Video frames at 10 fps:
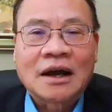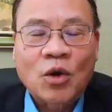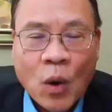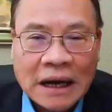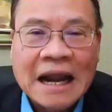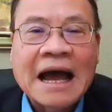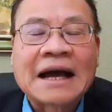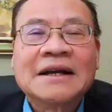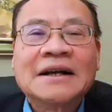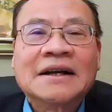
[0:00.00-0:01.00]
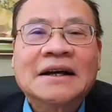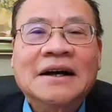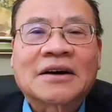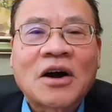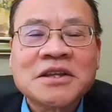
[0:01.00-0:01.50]
hoặc là
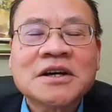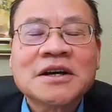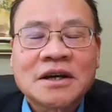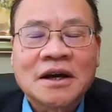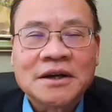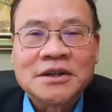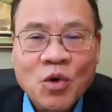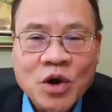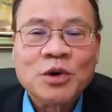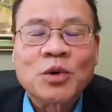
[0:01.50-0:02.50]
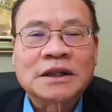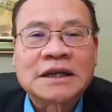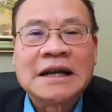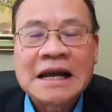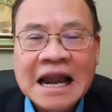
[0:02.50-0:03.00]
uh, có những uh, dấu hiệu có
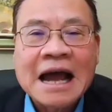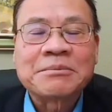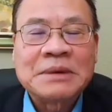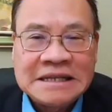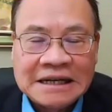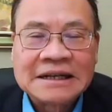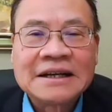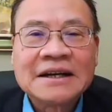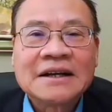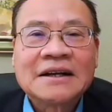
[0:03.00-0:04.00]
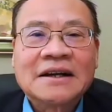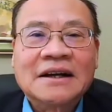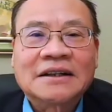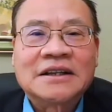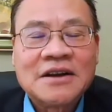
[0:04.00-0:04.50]
thể lây lan bệnh dịch
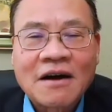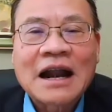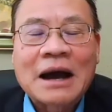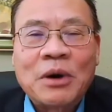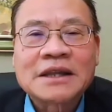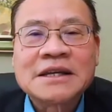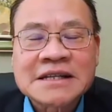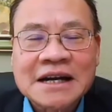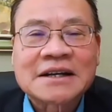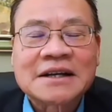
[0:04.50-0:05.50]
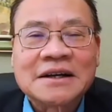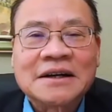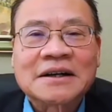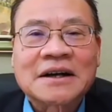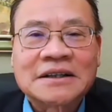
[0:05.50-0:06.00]
Ờ, thì đó là một cái chính sách
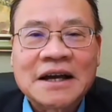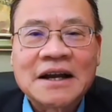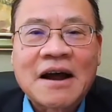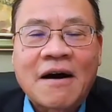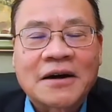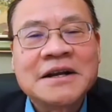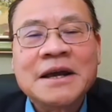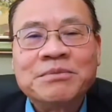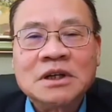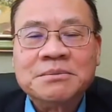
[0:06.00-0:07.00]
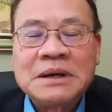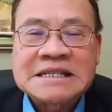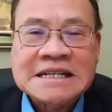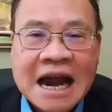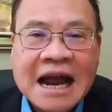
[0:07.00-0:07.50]
ờ, có thể là họ kinh nghiệm từ bệnh
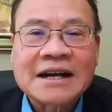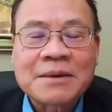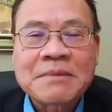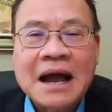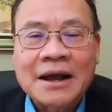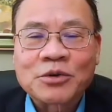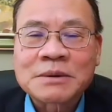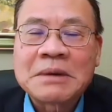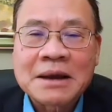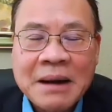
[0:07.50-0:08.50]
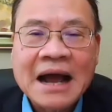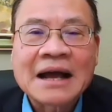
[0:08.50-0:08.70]
xa năm 2003